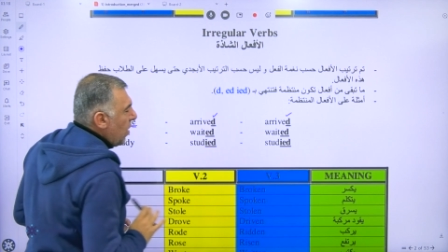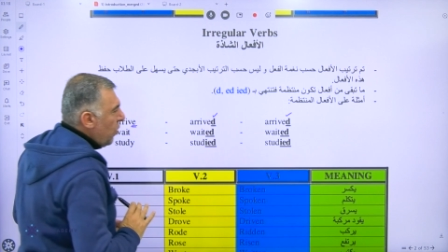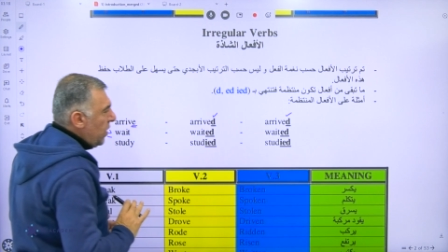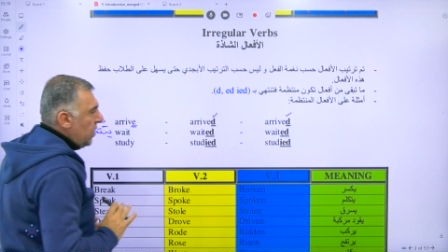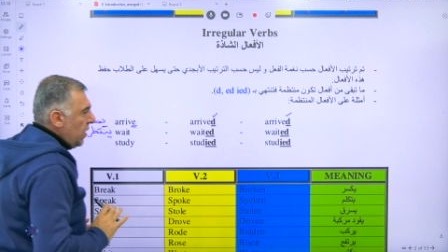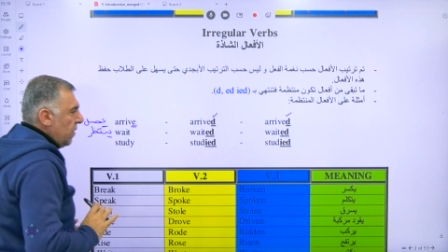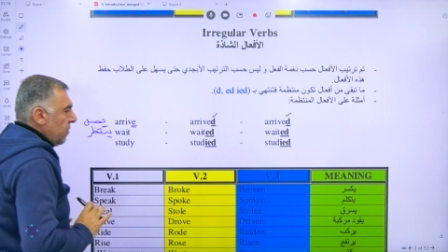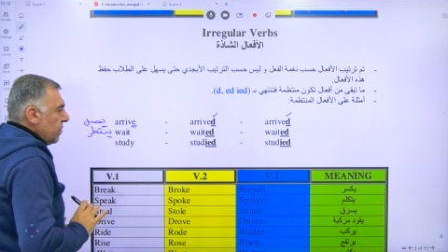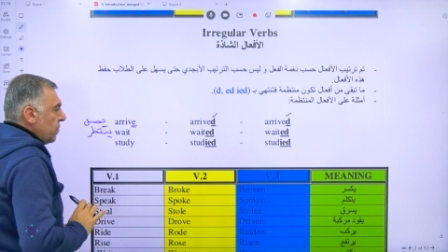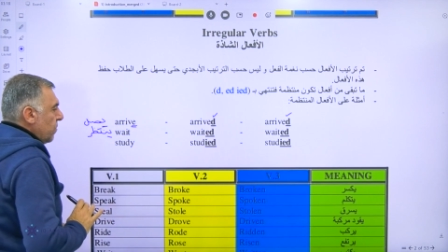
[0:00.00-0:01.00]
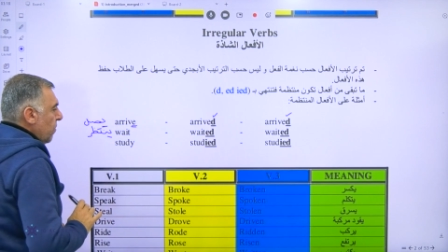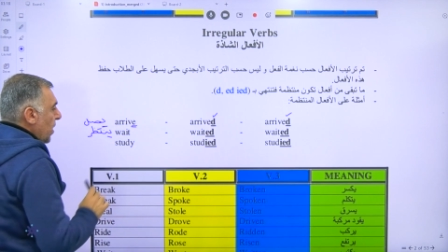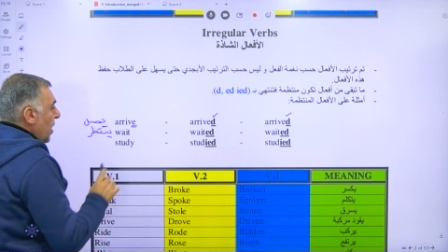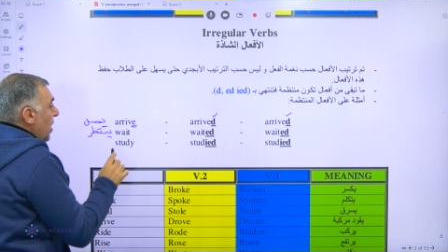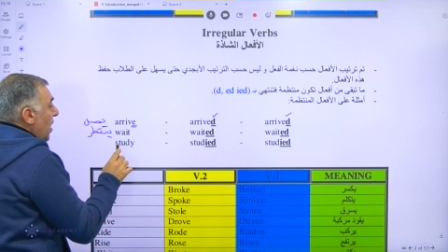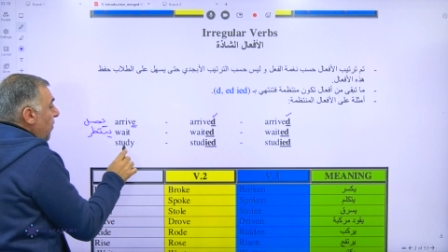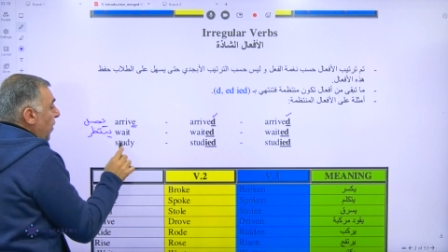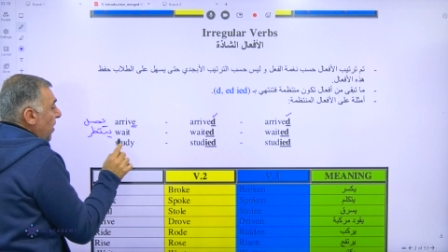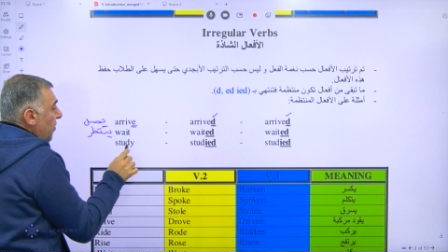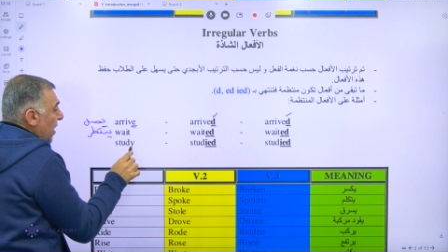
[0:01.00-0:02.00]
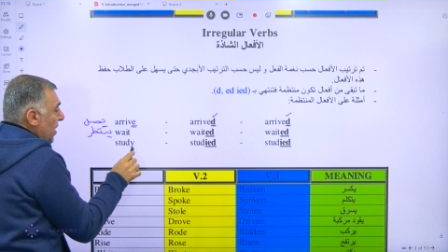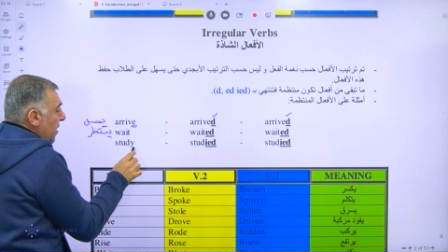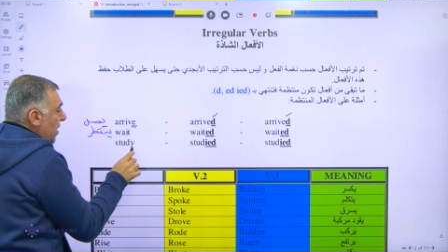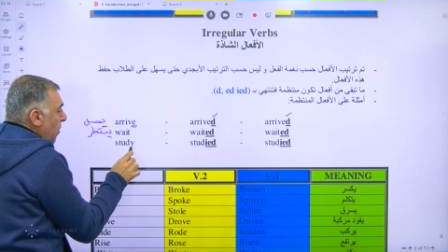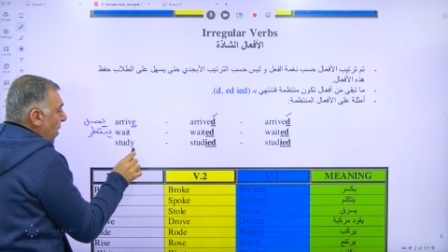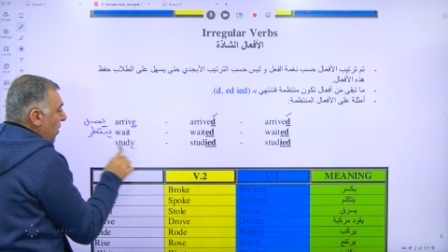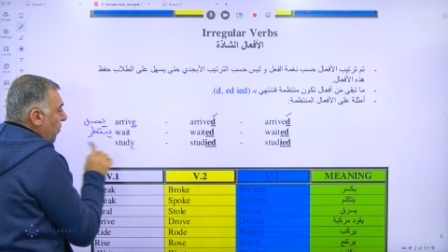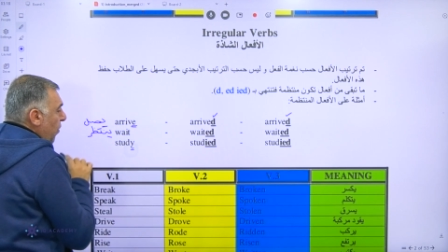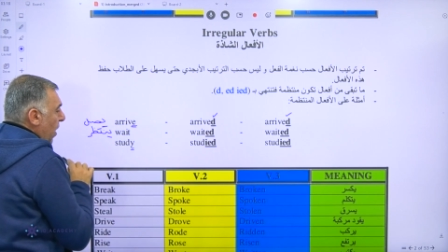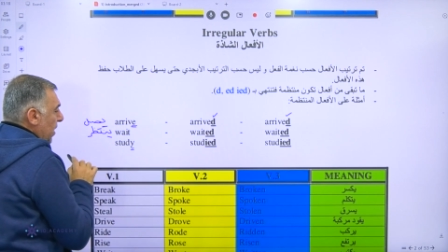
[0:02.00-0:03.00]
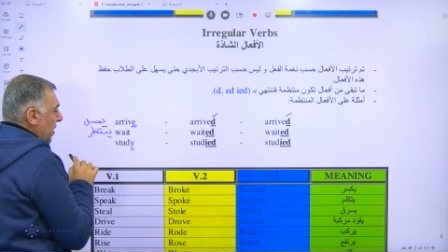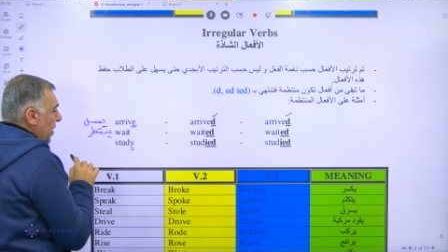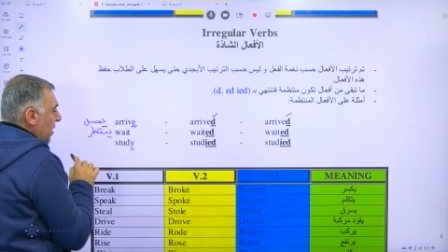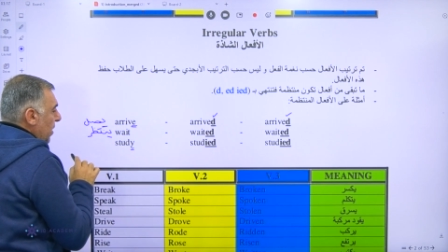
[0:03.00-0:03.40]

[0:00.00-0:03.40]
له اي دي الفعل استدي انتهى بحرف واي